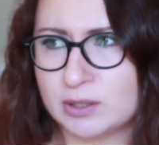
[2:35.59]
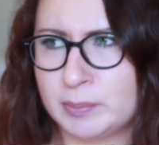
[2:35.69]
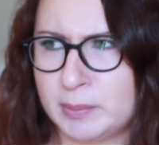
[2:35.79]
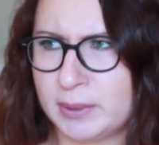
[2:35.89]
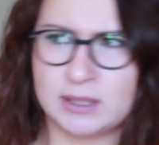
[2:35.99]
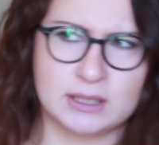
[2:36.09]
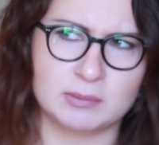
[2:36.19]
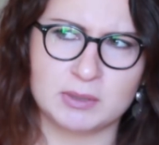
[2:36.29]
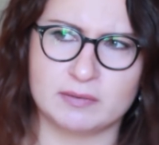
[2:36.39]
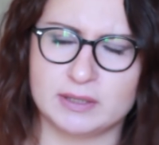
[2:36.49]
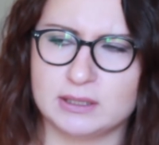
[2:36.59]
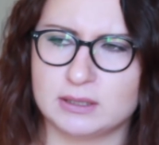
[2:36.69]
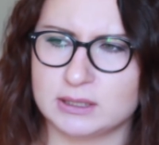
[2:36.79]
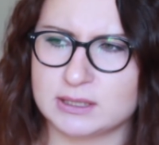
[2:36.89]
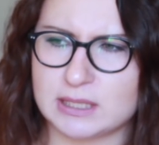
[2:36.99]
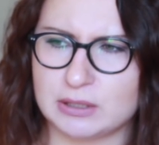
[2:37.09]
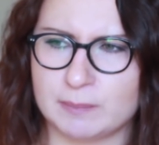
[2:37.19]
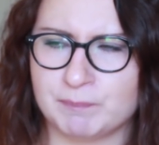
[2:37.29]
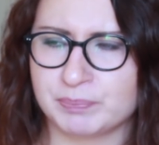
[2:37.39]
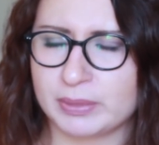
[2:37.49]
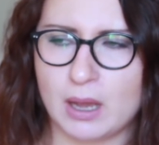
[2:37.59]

Например, она там говорит, не знаю, там,